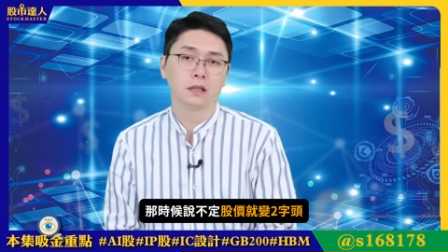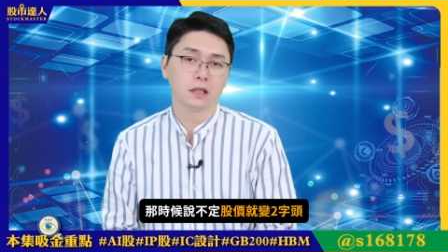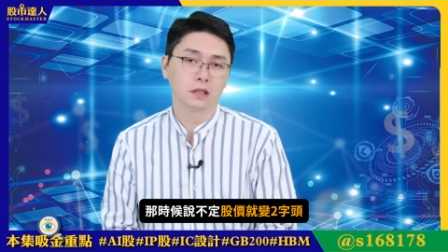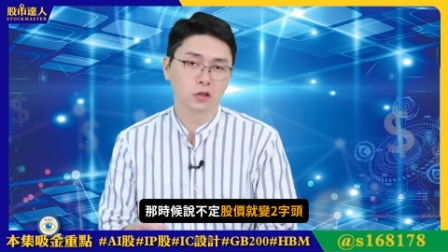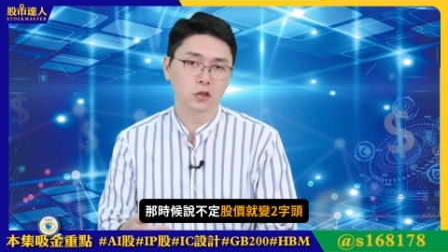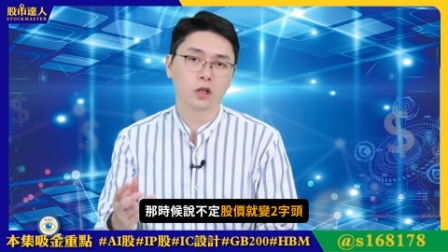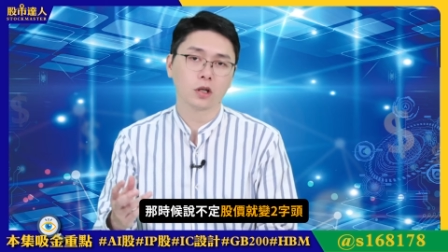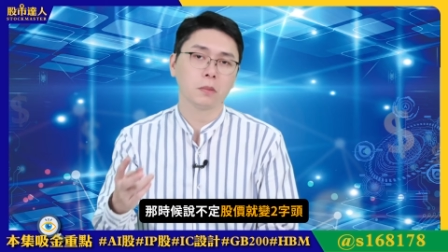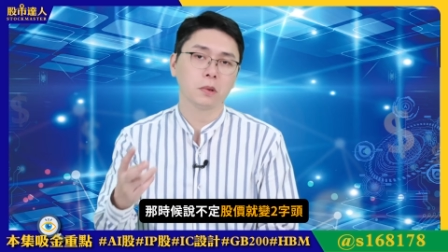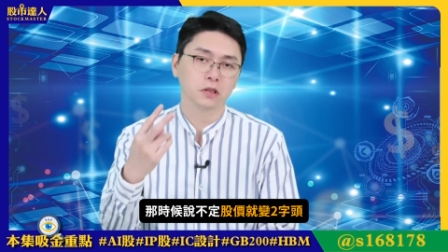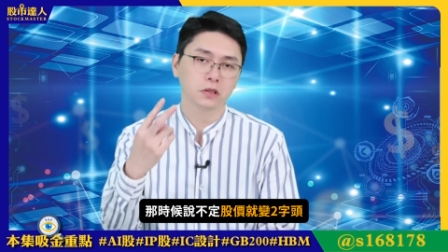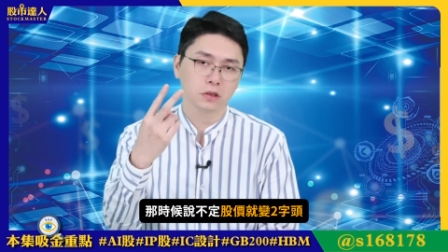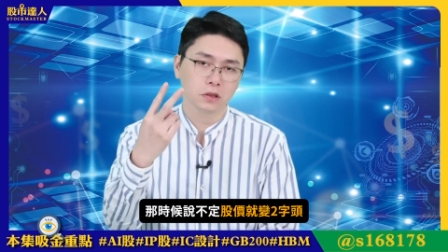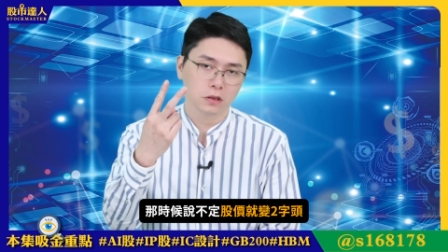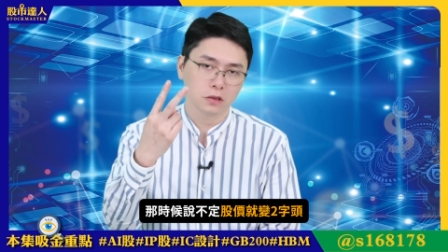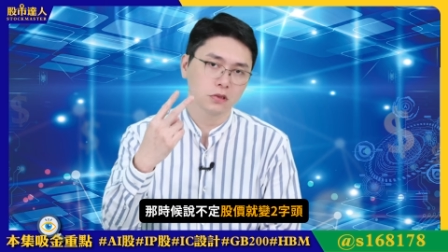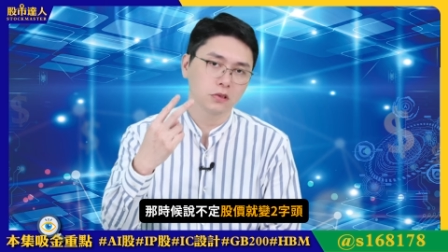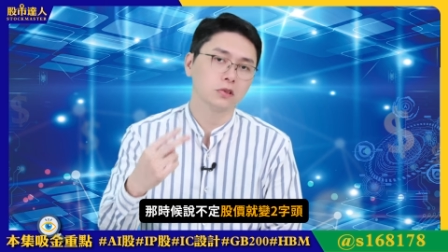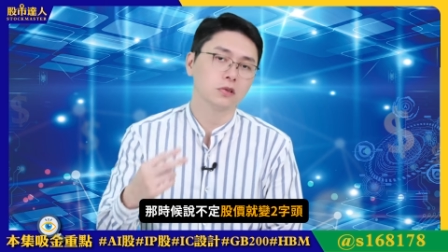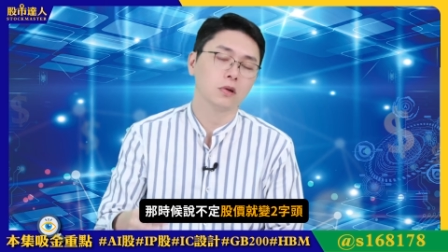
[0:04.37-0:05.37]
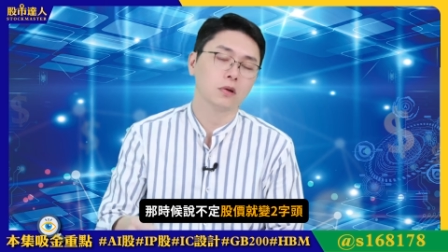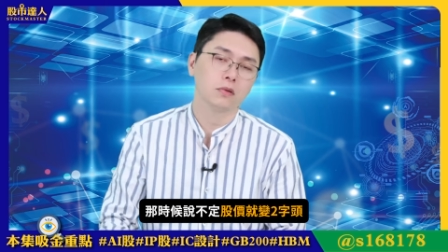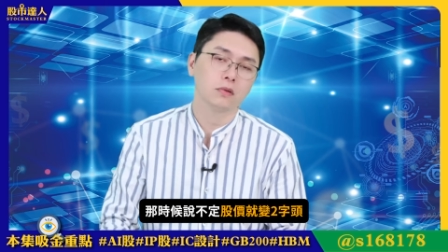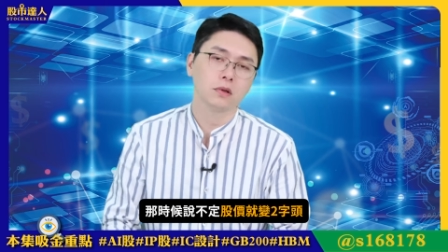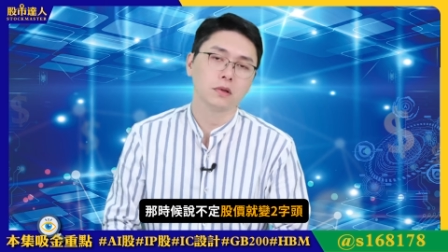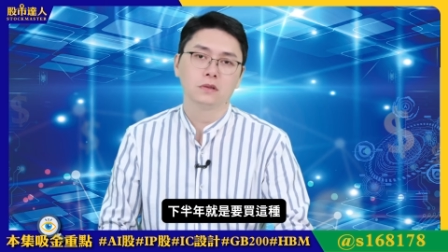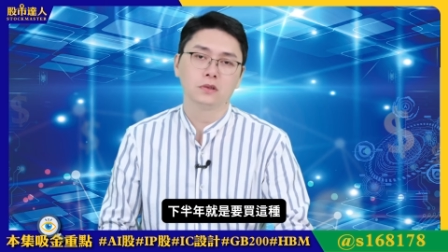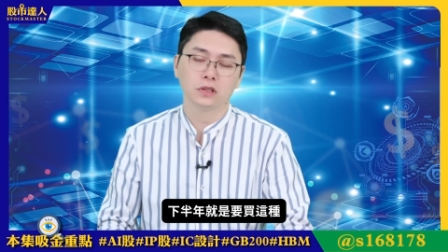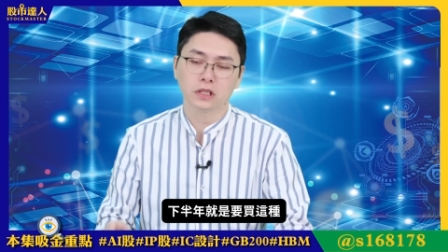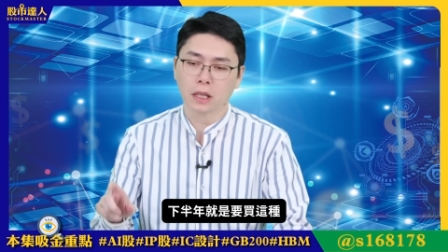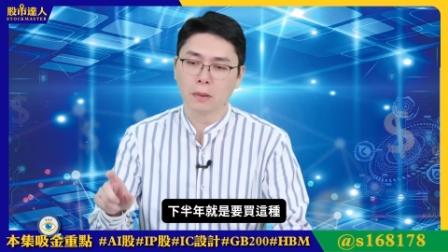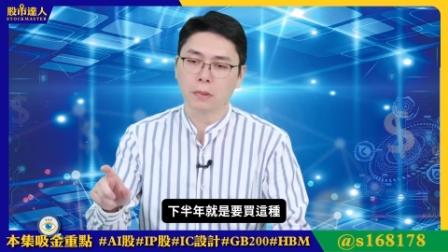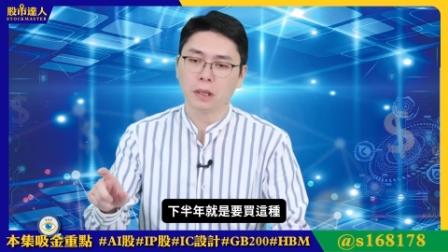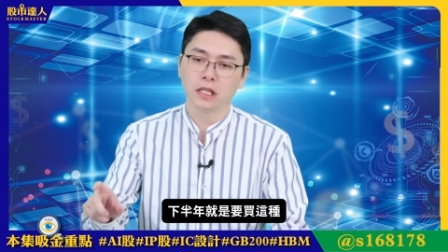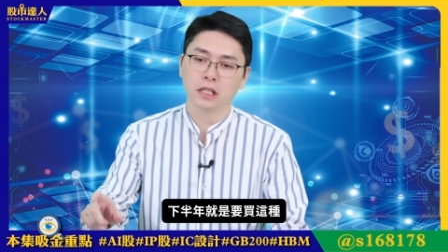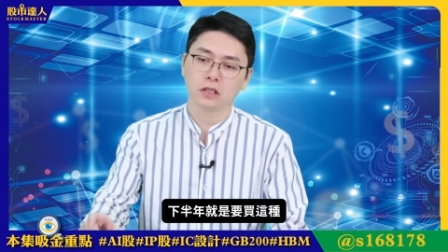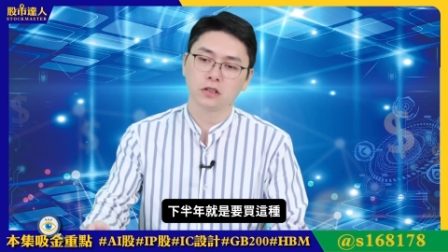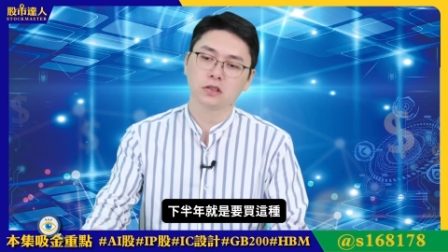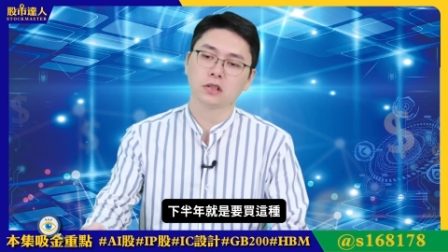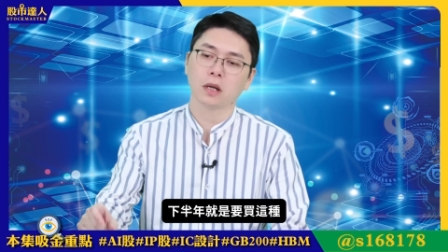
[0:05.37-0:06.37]
那时候搞不好就二字头。所以下半
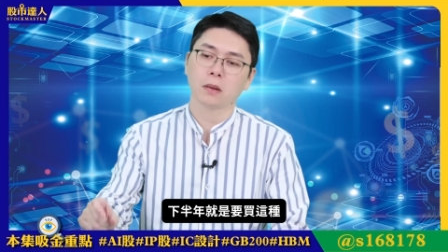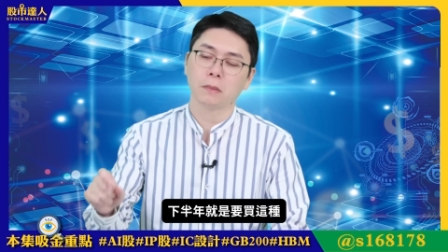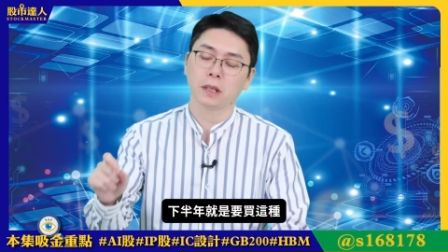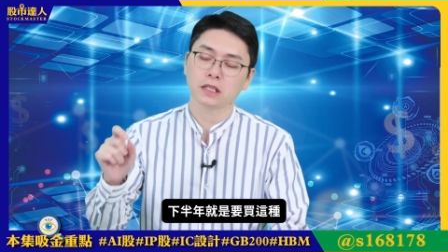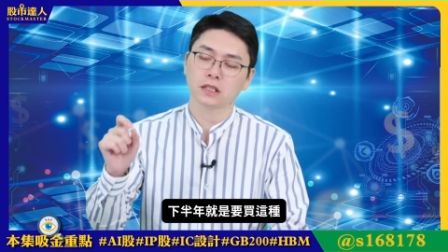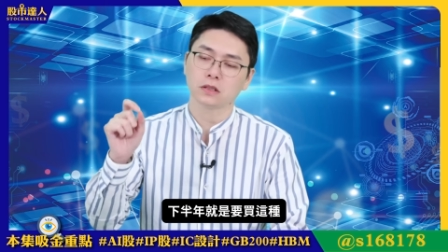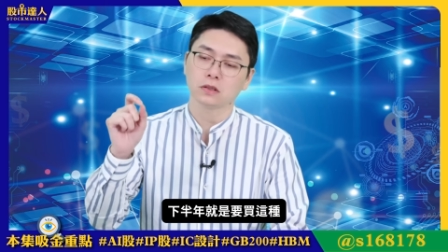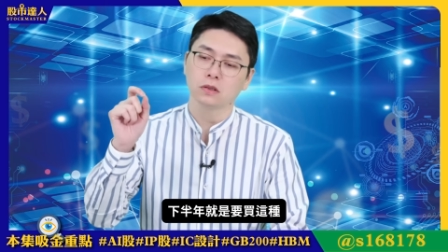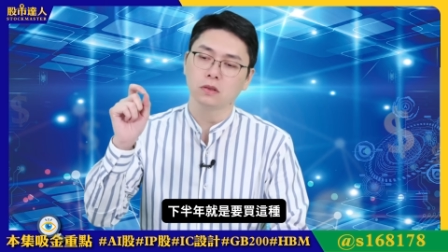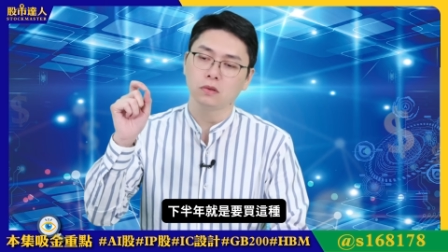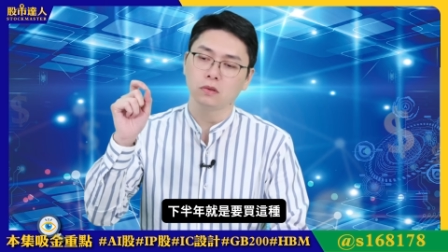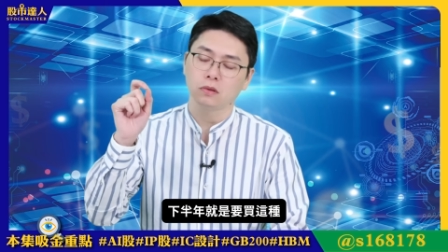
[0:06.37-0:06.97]
年就是要买这种